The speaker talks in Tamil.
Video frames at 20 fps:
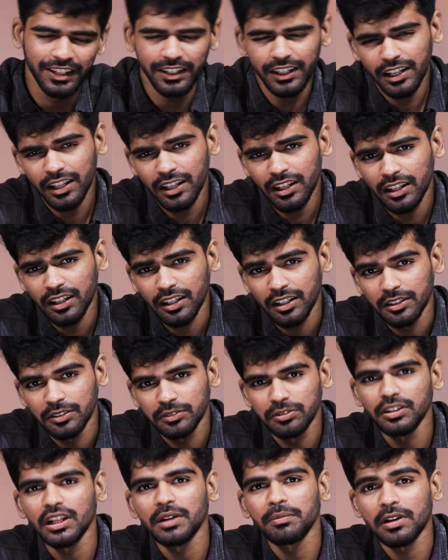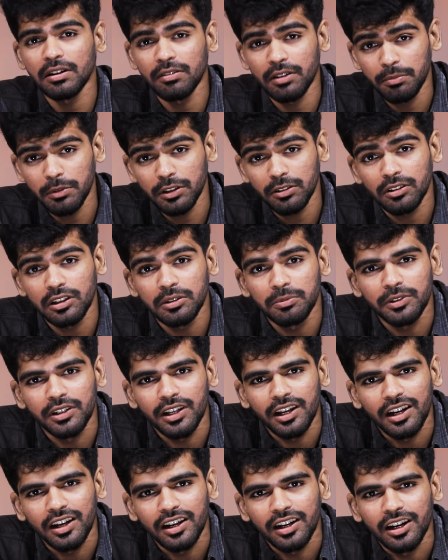என்னடா சூர்யா மேலே வன்மத்தை கொட்ட
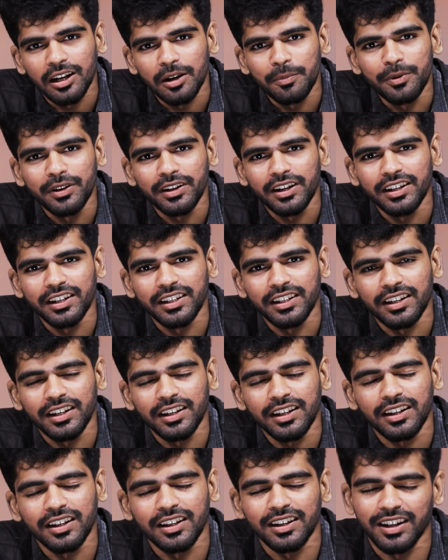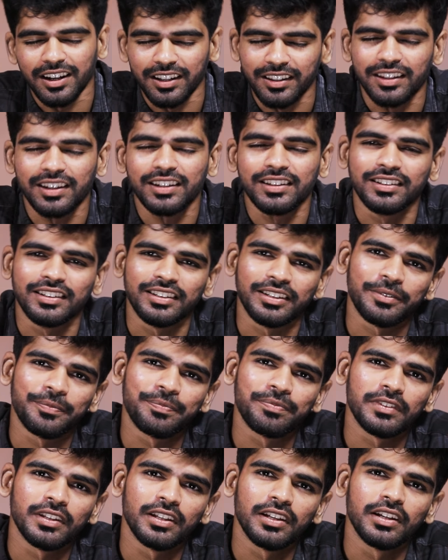போறியா அப்படின்னு கேட்டிங்கன்னா அதான் இல்லை
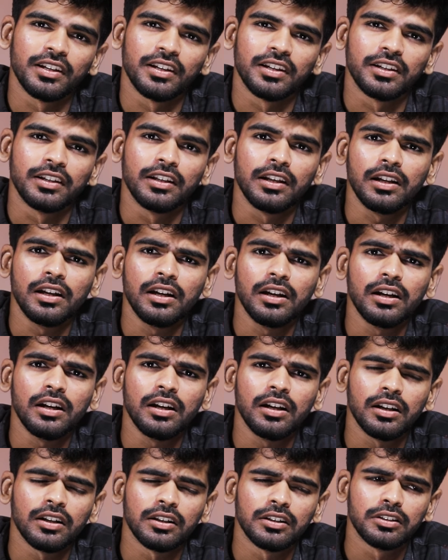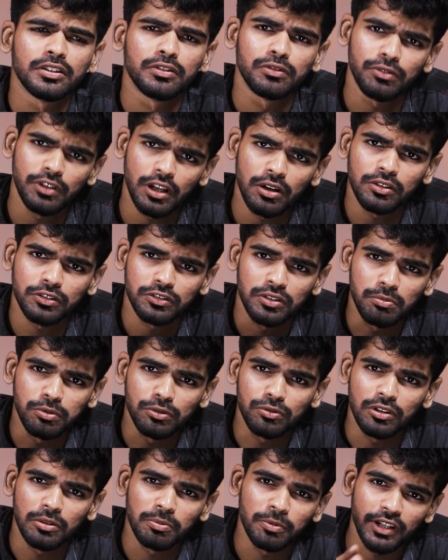இல்லை சூர்யாவுக்கு
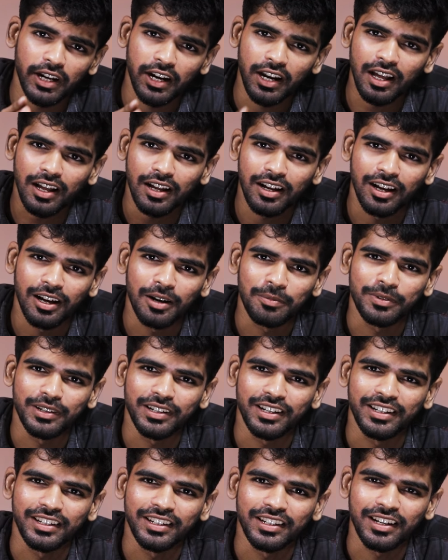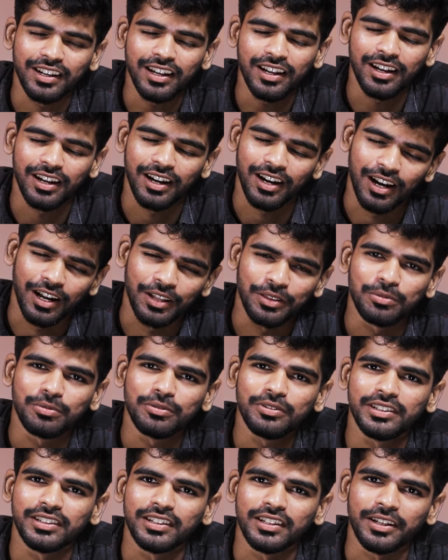சொம்பு தூக்க போறியாடா அப்படின்னு கேட்டிங்கன்னா
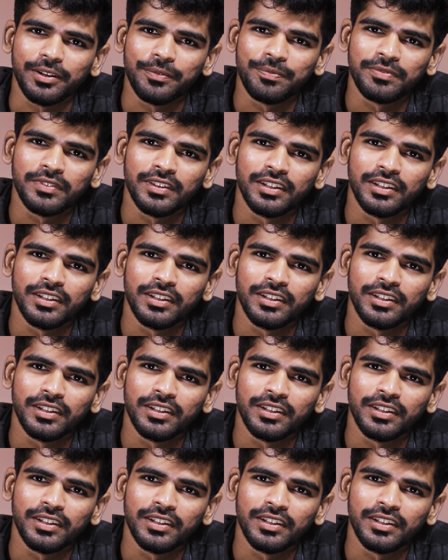அதுவும் இல்லை